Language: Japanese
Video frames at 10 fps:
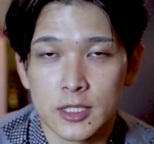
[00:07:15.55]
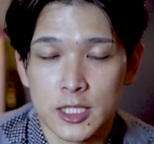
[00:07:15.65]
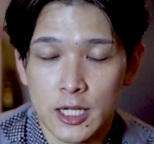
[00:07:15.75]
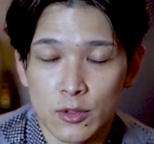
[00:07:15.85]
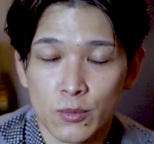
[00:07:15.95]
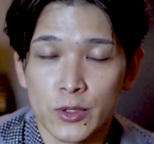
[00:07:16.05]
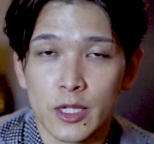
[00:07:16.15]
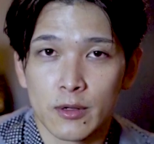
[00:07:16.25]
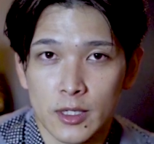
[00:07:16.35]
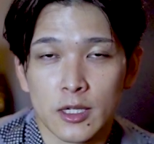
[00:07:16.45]
したいと思っ
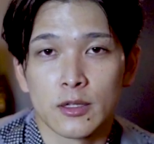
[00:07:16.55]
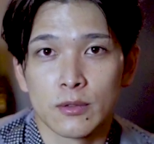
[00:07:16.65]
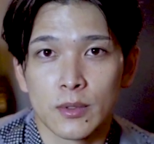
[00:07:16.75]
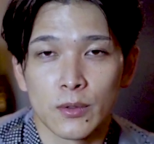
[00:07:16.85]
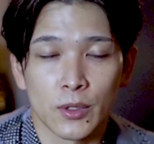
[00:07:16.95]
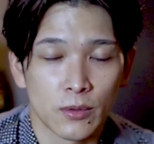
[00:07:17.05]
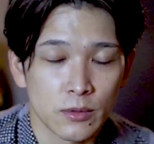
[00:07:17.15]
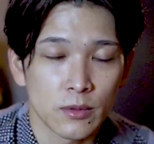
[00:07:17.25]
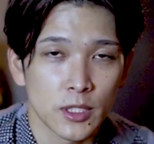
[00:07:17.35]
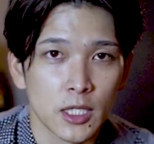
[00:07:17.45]
ている方っていうのはこれ
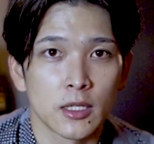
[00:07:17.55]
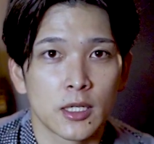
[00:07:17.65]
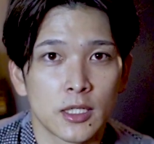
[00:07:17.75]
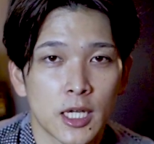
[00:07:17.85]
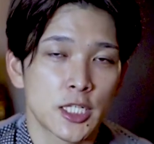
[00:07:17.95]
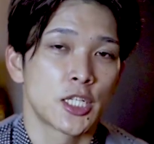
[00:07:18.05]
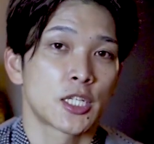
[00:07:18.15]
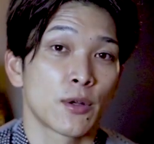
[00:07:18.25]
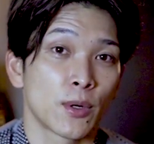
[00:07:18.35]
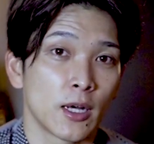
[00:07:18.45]
本当に大事に
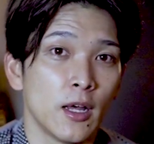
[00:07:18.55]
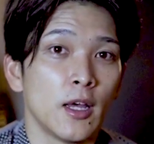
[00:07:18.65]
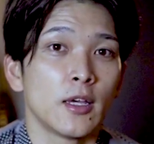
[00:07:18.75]
した方が